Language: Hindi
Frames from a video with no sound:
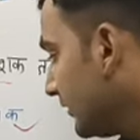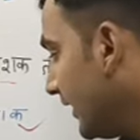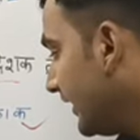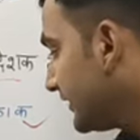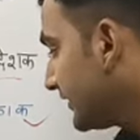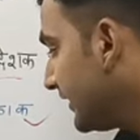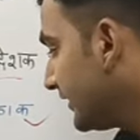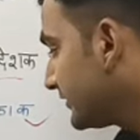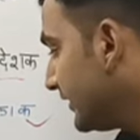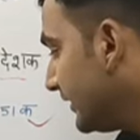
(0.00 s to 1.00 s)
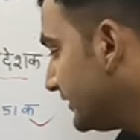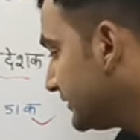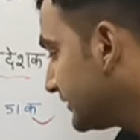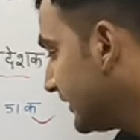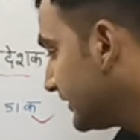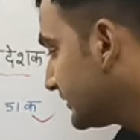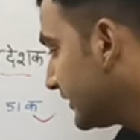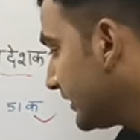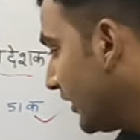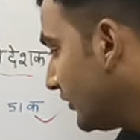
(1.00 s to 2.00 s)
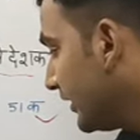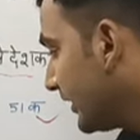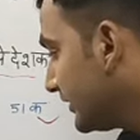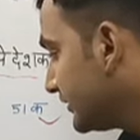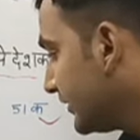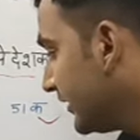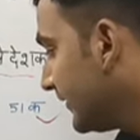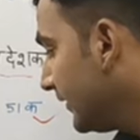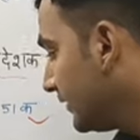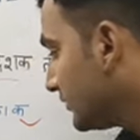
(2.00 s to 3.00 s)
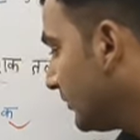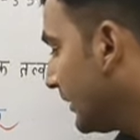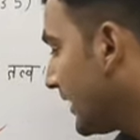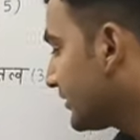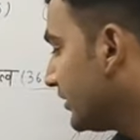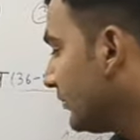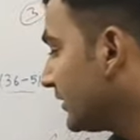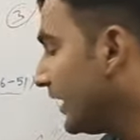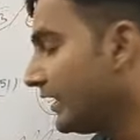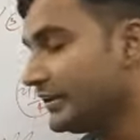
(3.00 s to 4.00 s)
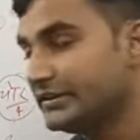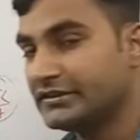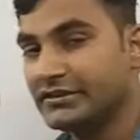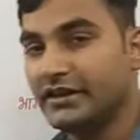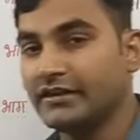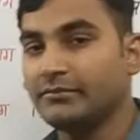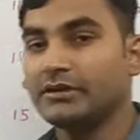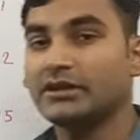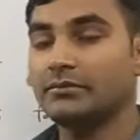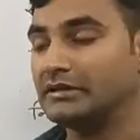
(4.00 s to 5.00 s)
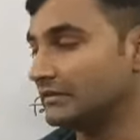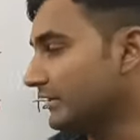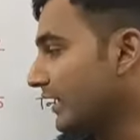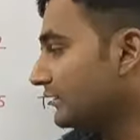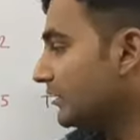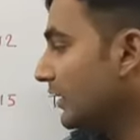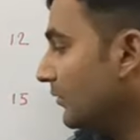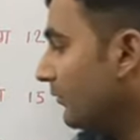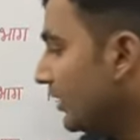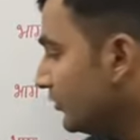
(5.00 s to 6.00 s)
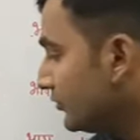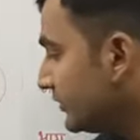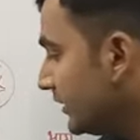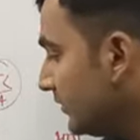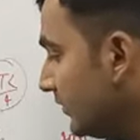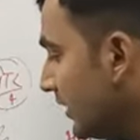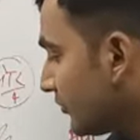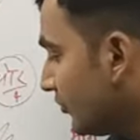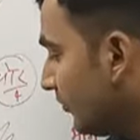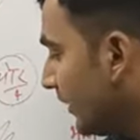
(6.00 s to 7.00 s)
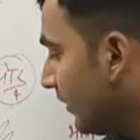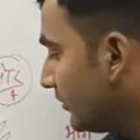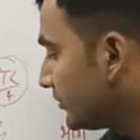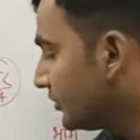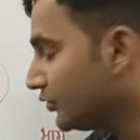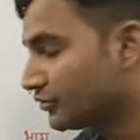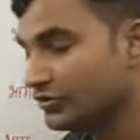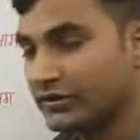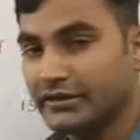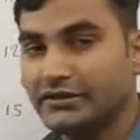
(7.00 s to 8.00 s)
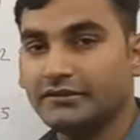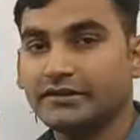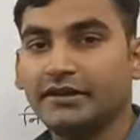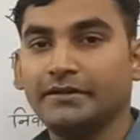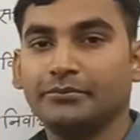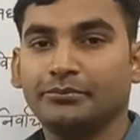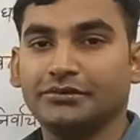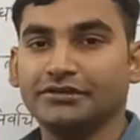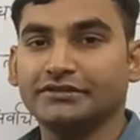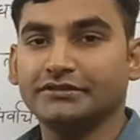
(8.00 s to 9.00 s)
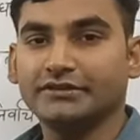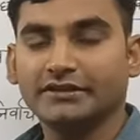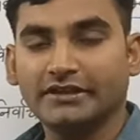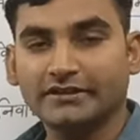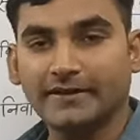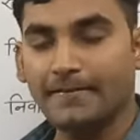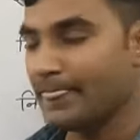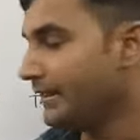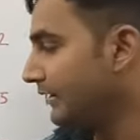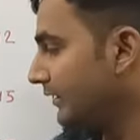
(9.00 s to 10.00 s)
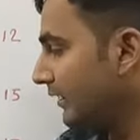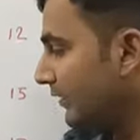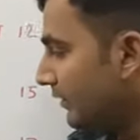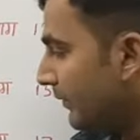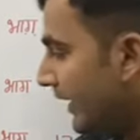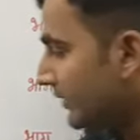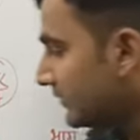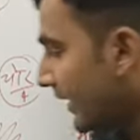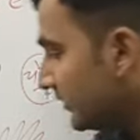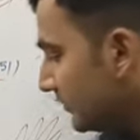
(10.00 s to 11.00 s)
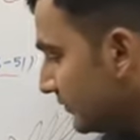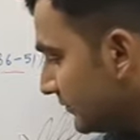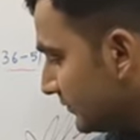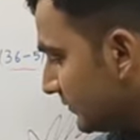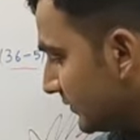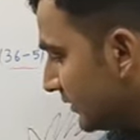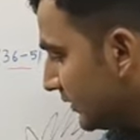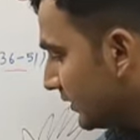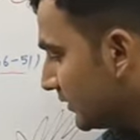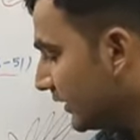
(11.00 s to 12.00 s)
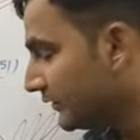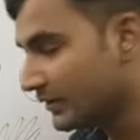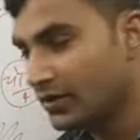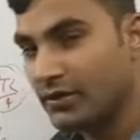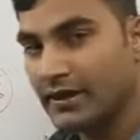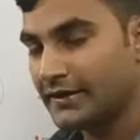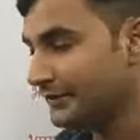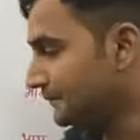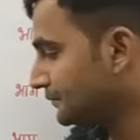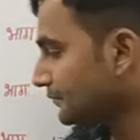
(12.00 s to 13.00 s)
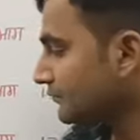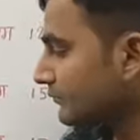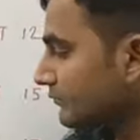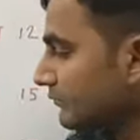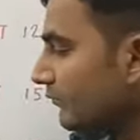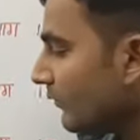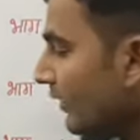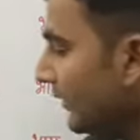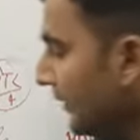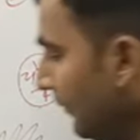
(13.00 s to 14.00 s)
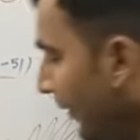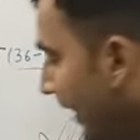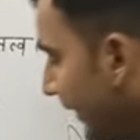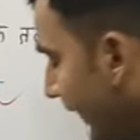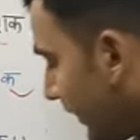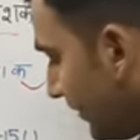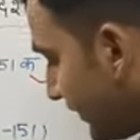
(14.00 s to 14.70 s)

तो स्टेट से स्टेट से क्या हो जाएगा छ तो भाग छः में क्या है स्टेट मतलब कि राज्य अनुच्छेद एक से दो के बीच ठीक है भाग सात कैंसिल हो गया है भाग आठ